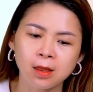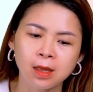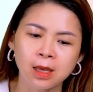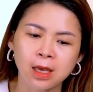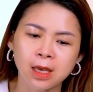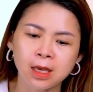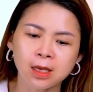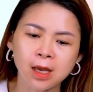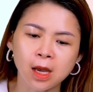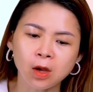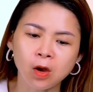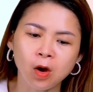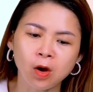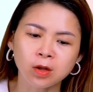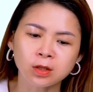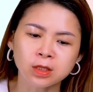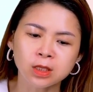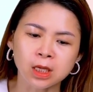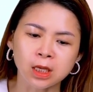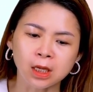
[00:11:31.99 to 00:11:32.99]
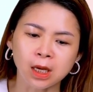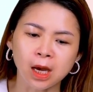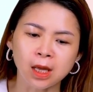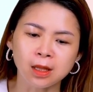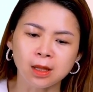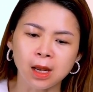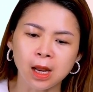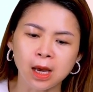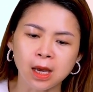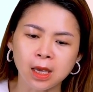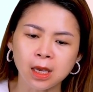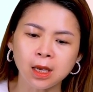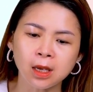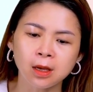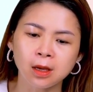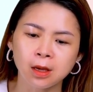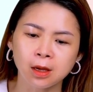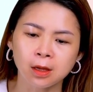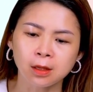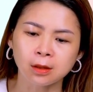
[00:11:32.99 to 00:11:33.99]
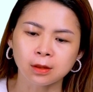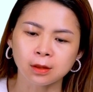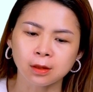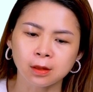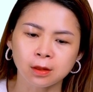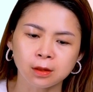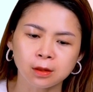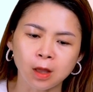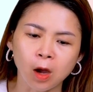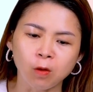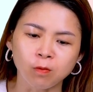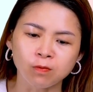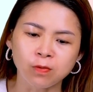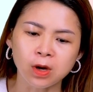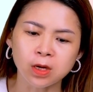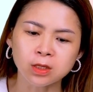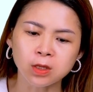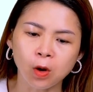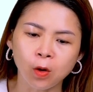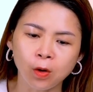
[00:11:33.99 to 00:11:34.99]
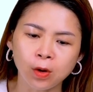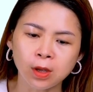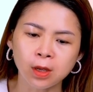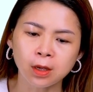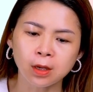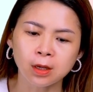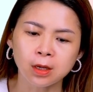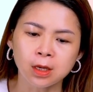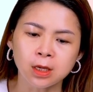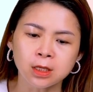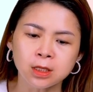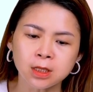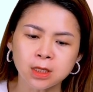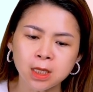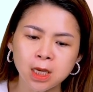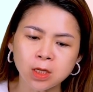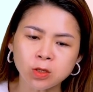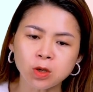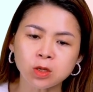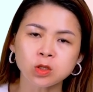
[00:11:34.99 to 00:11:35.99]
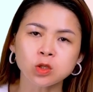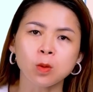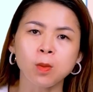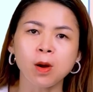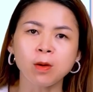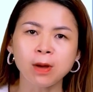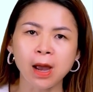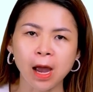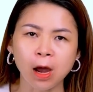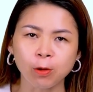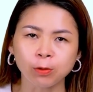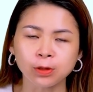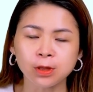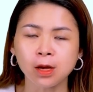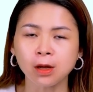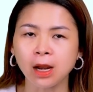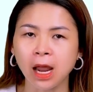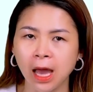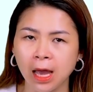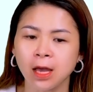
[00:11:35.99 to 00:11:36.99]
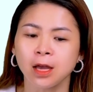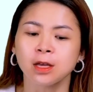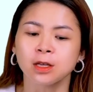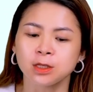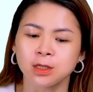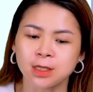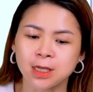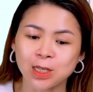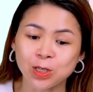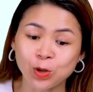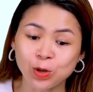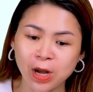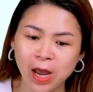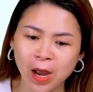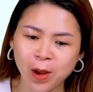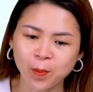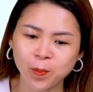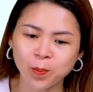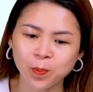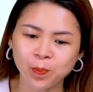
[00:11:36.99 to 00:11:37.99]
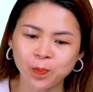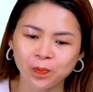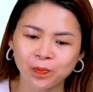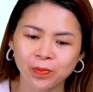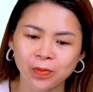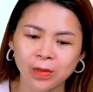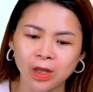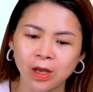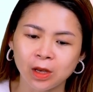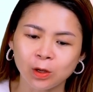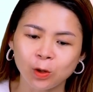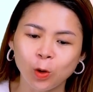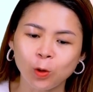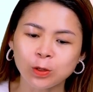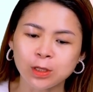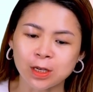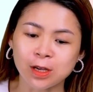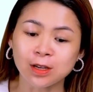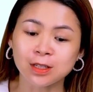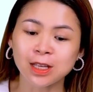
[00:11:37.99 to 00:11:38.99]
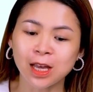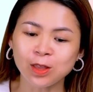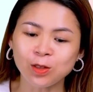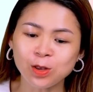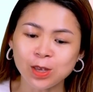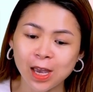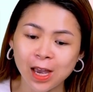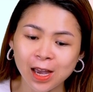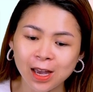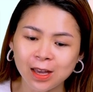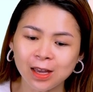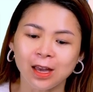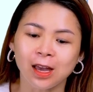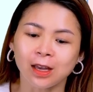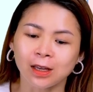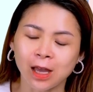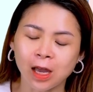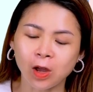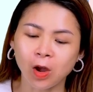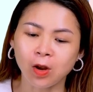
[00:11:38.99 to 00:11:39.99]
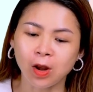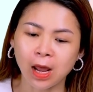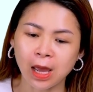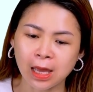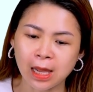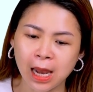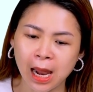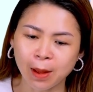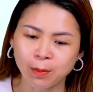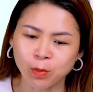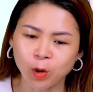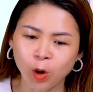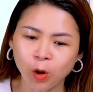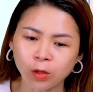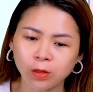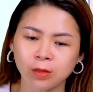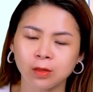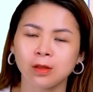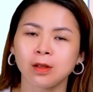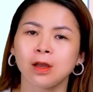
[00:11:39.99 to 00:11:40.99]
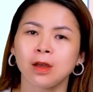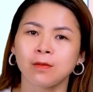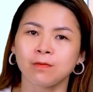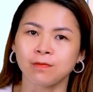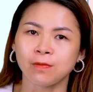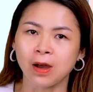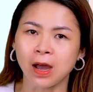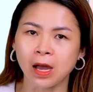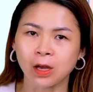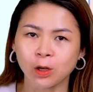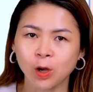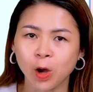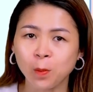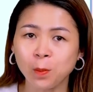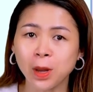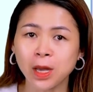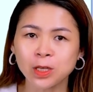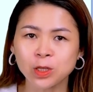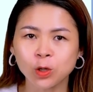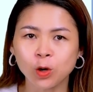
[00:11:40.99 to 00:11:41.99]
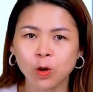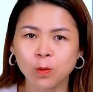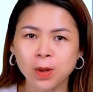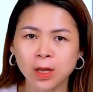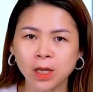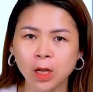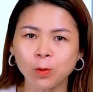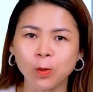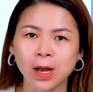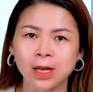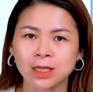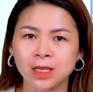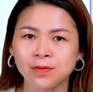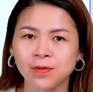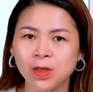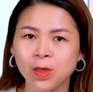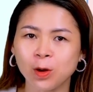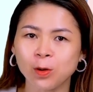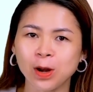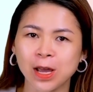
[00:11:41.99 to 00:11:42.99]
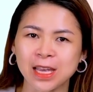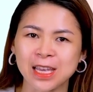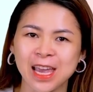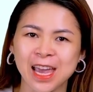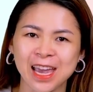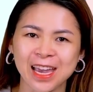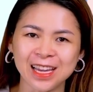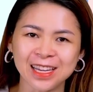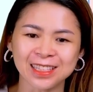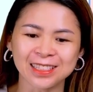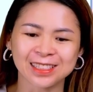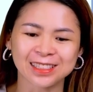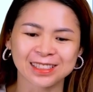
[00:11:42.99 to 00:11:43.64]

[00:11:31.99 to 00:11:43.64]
thì các con chỉ cần lấy tổng vừa rồi chia cho số bao gạo, tức là chia cho năm. Cô chỉ hướng dẫn thôi nhá. Các con hãy làm nốt và comment cho cô biết kết quả dưới video này nhé.